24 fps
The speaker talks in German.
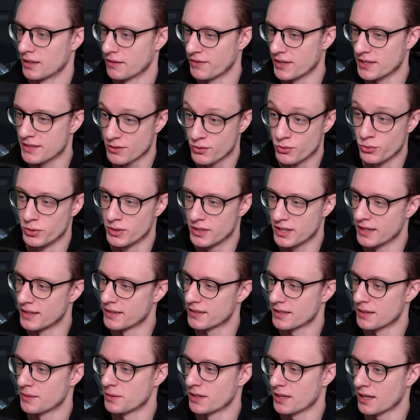Was gut
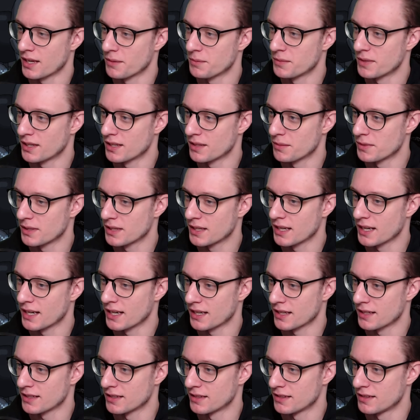ist, aber ich habe nicht damit
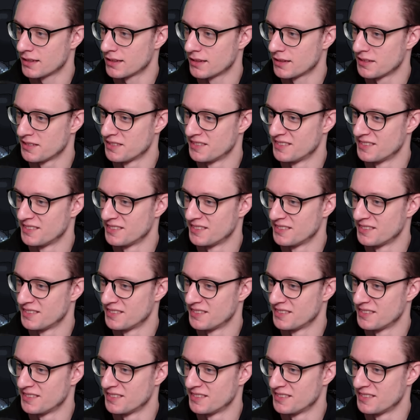gerechnet.